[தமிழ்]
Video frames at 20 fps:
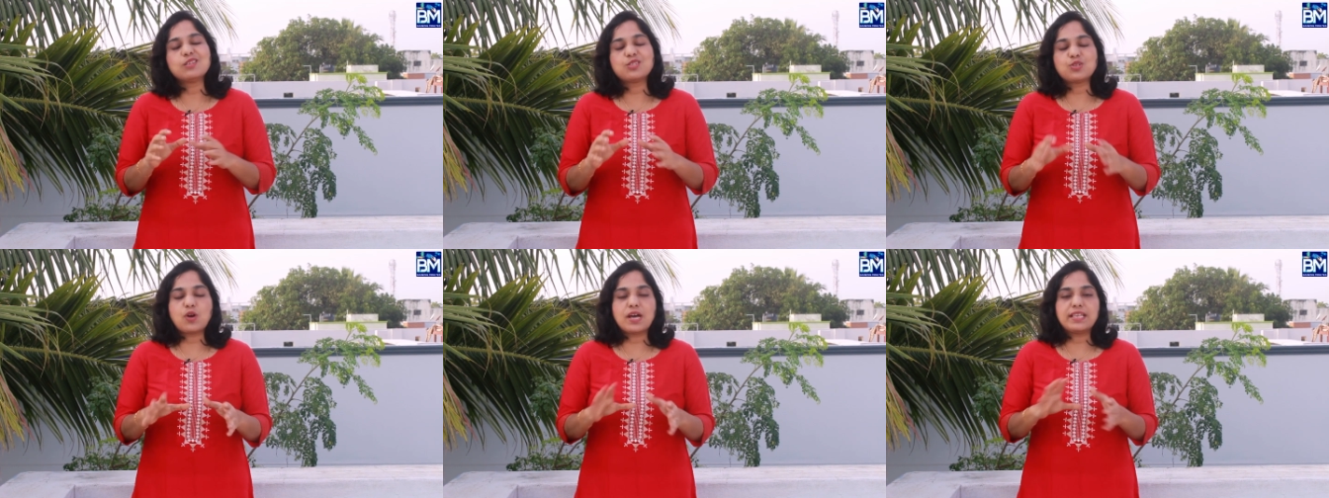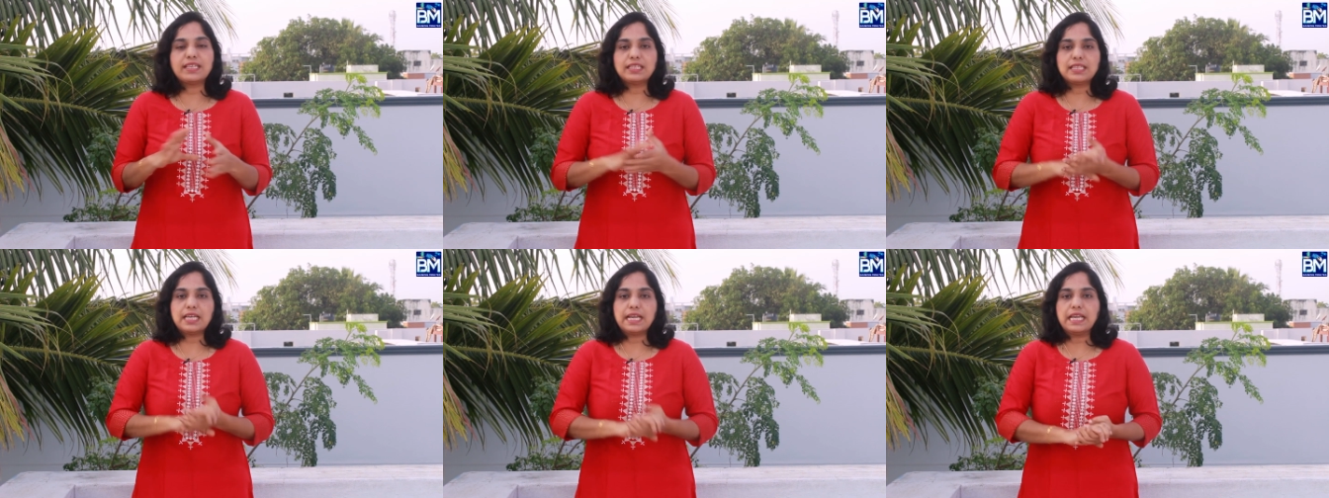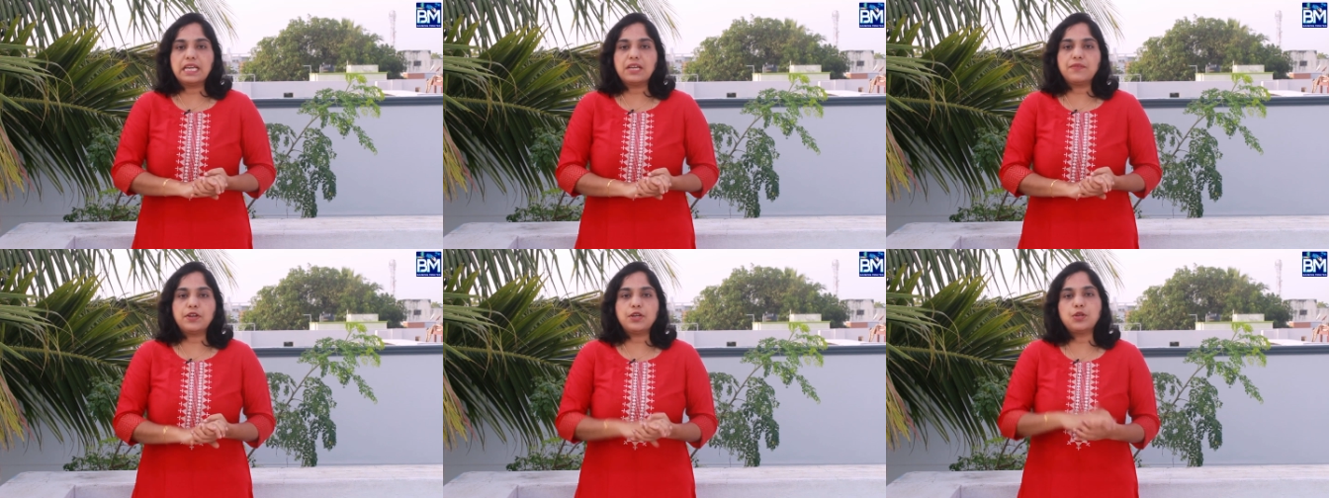ஸோ அதுக்கு தான்
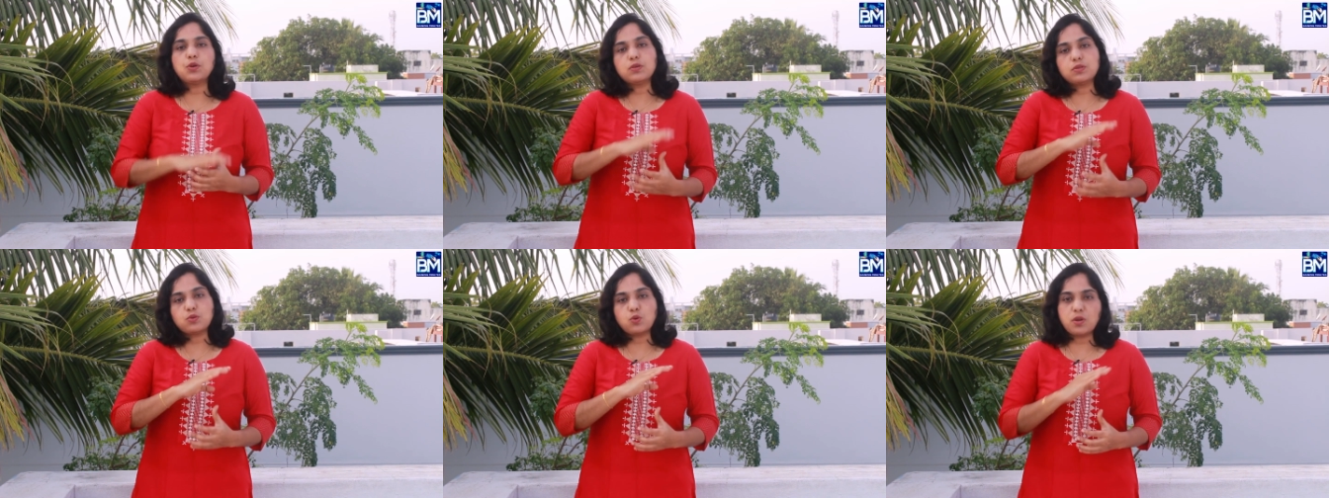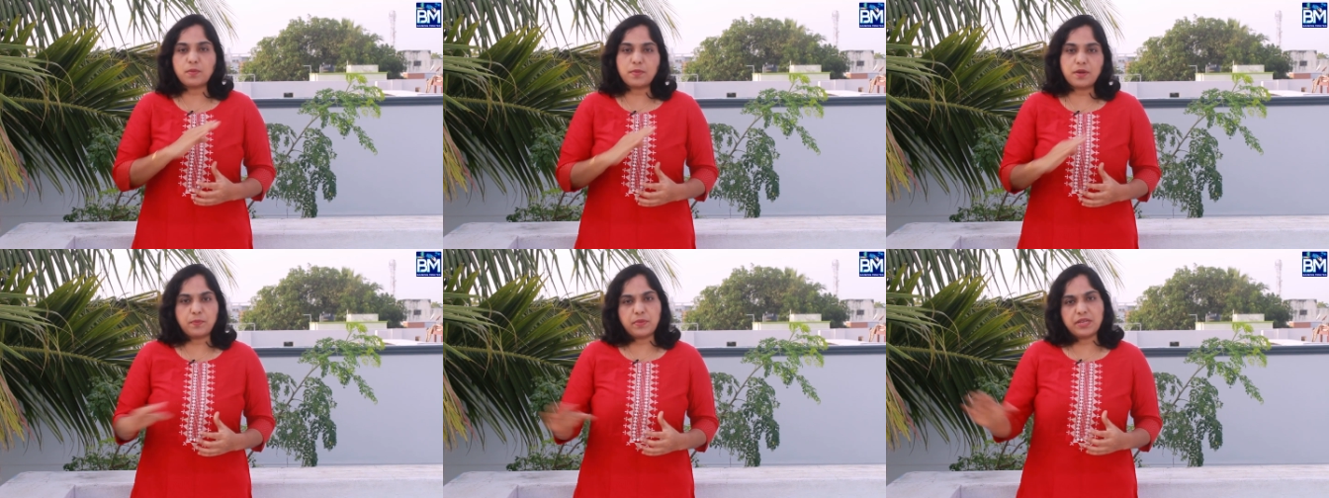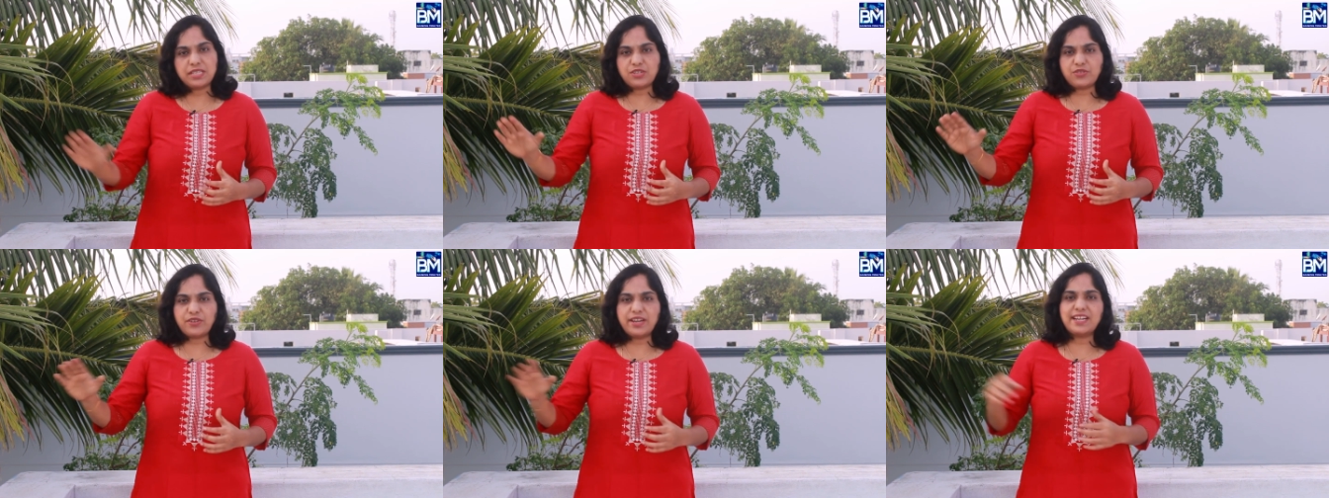இன்றைக்கி வீடியோ ஸோ நம்ம
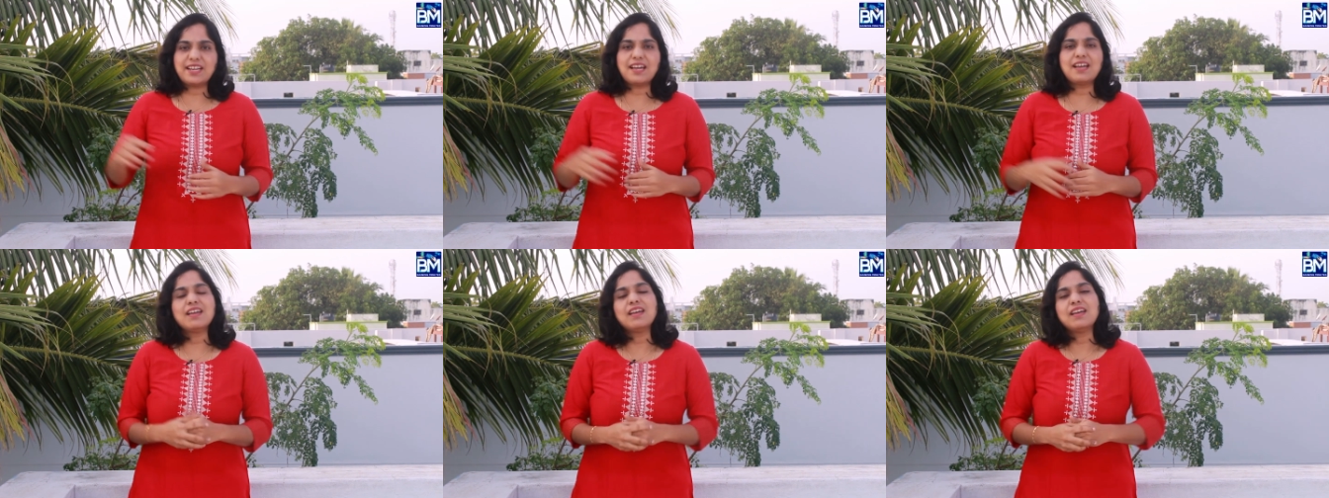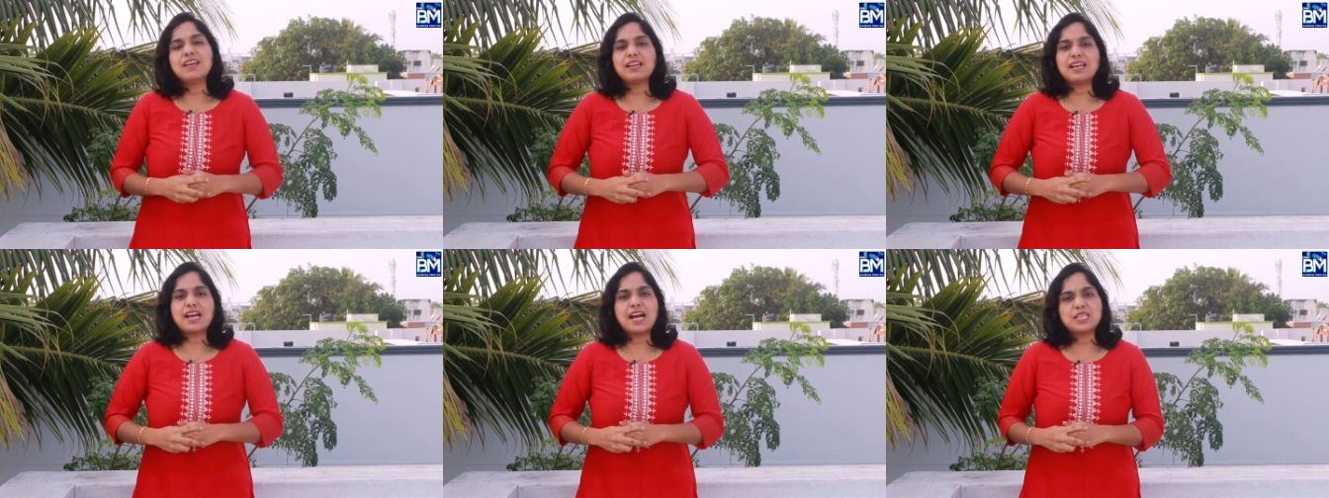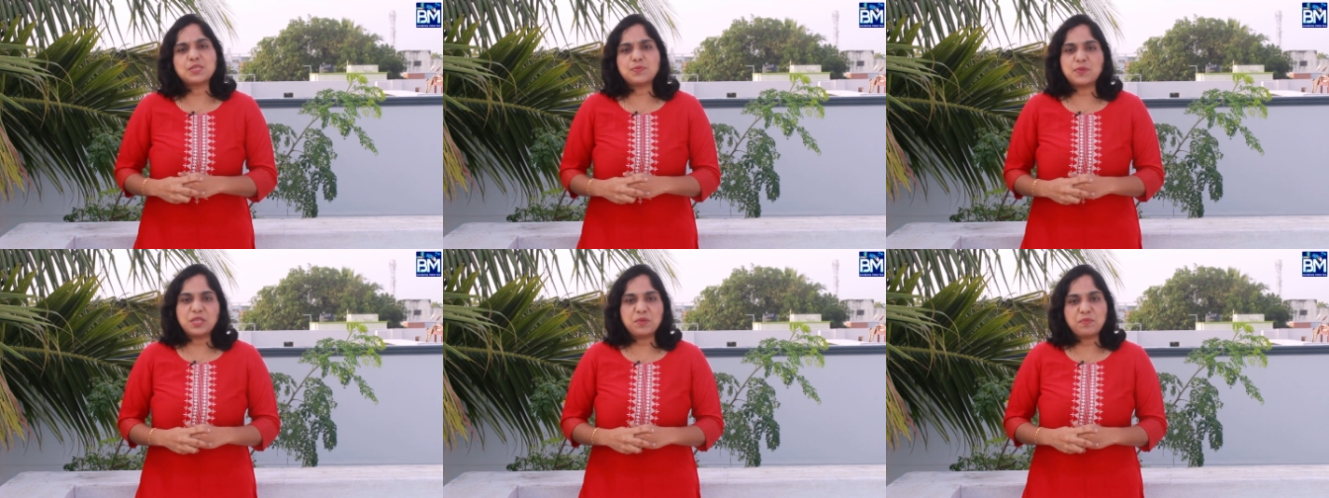இப்போ ஸ்ட்ரைட்டாக
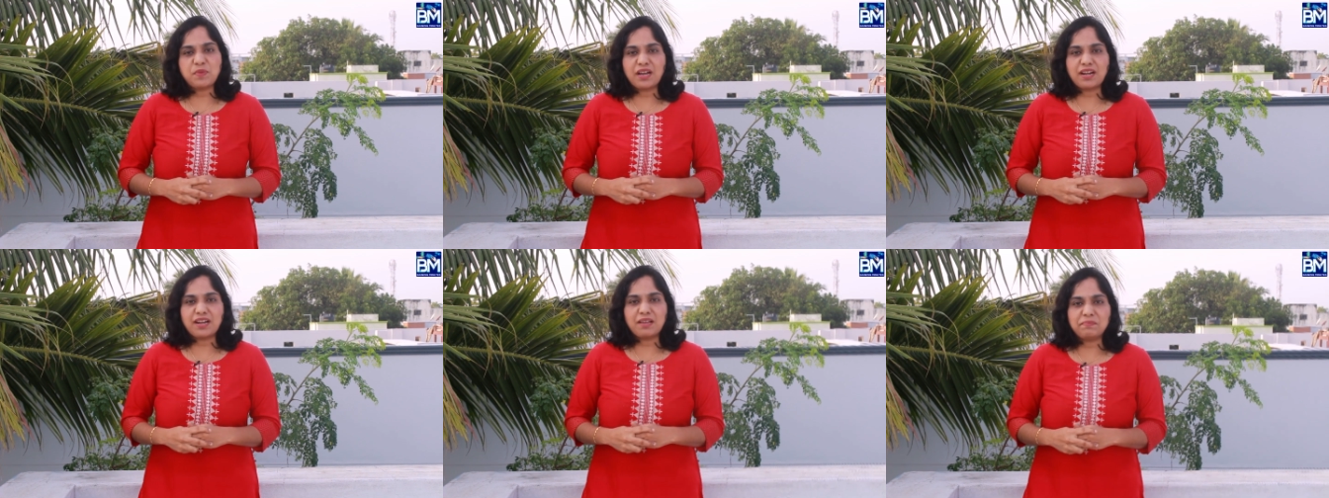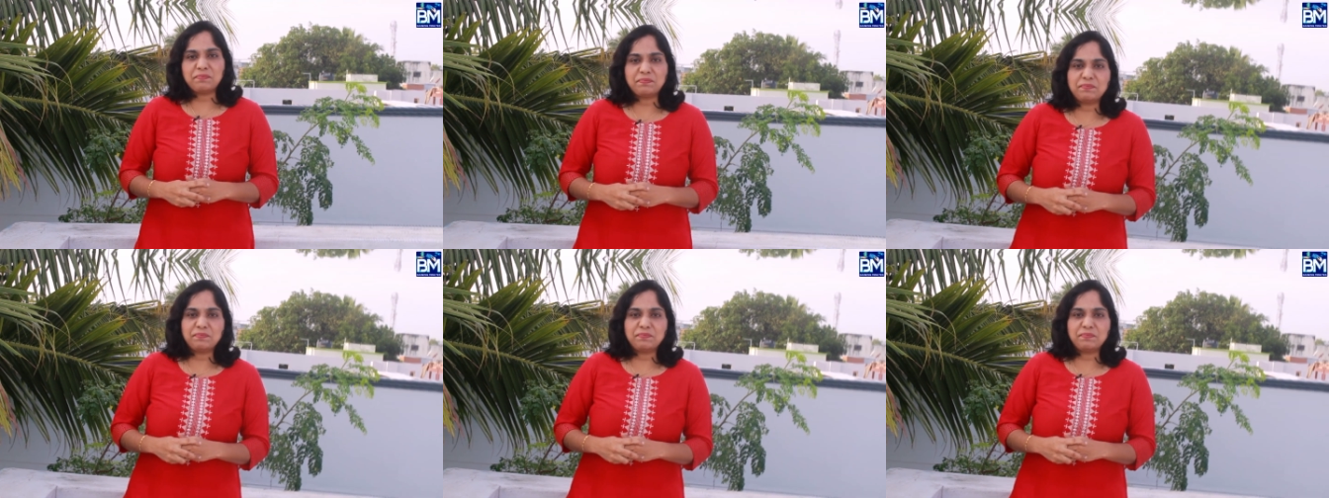கார்ட்ஸ் பற்றி பார்க்கலாம்